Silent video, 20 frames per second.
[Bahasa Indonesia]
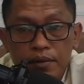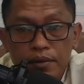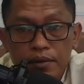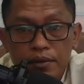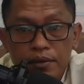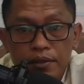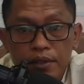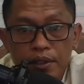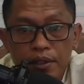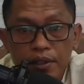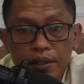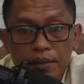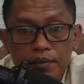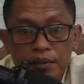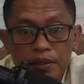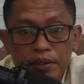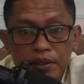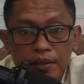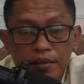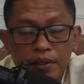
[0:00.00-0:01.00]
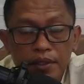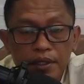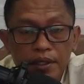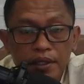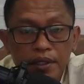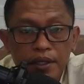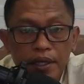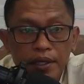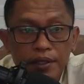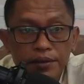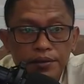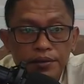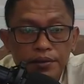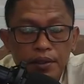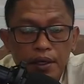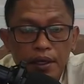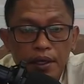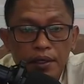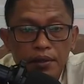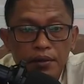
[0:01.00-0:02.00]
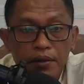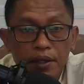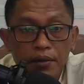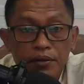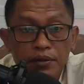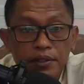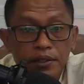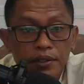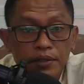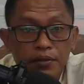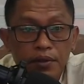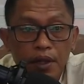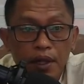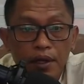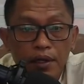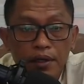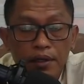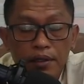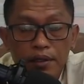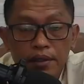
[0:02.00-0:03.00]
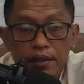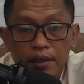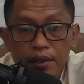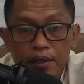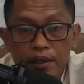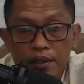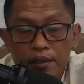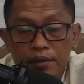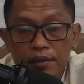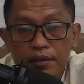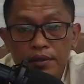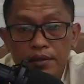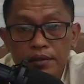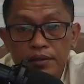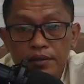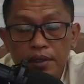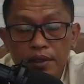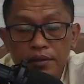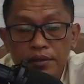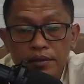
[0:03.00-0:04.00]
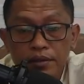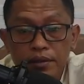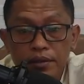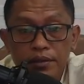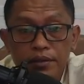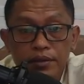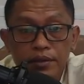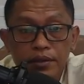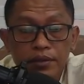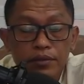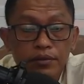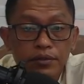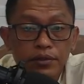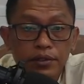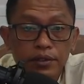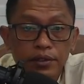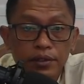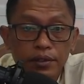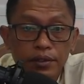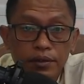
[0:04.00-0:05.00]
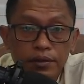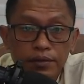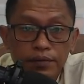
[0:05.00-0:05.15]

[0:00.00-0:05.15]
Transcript: sehingga bisa menghindari juga ego-ego sektoral ya lintas institusi.